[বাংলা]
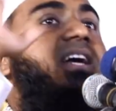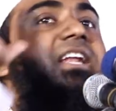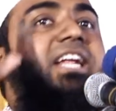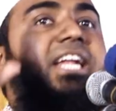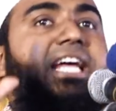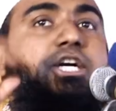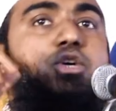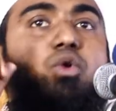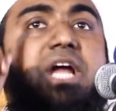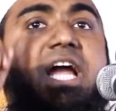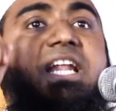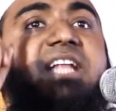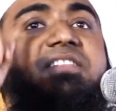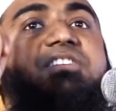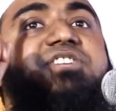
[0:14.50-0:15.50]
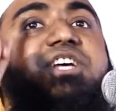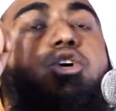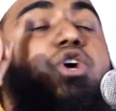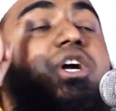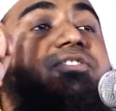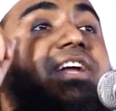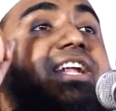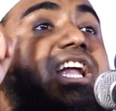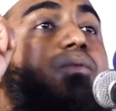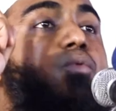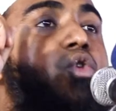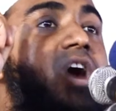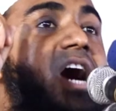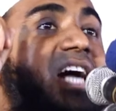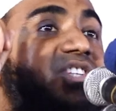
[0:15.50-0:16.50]
থাকলে নাই কোরআন হাদিসের কথার
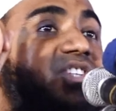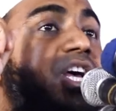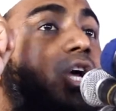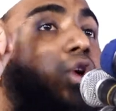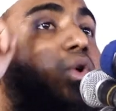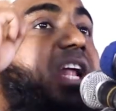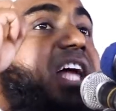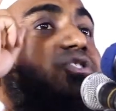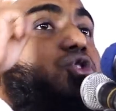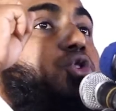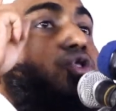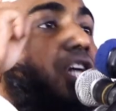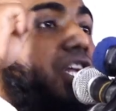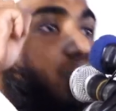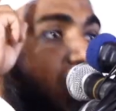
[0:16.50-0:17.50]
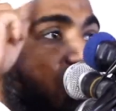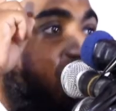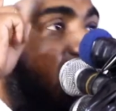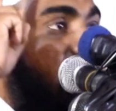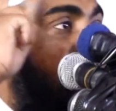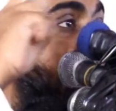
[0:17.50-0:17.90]
নাম ওয়াজ কোরআন সুন্নার কথার